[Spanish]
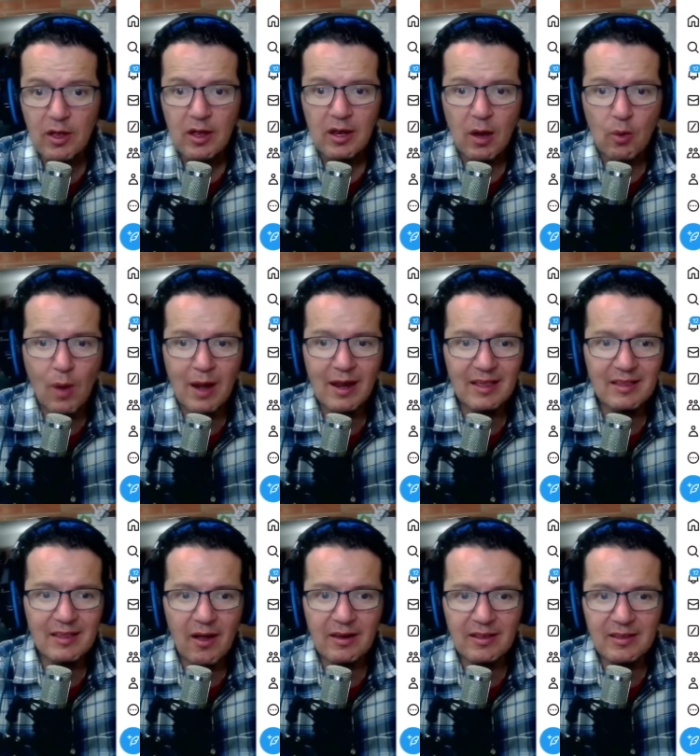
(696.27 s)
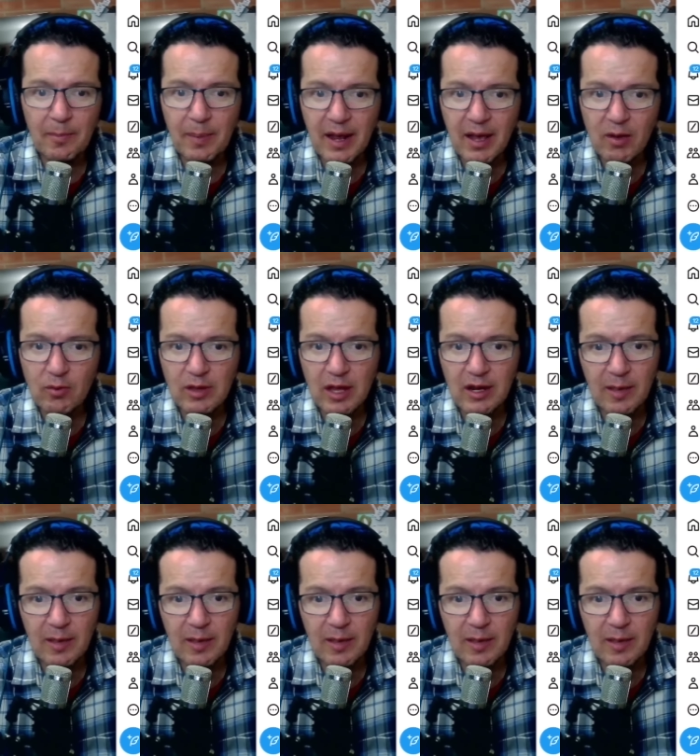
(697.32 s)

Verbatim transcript: la cual estaba lista para ejecutar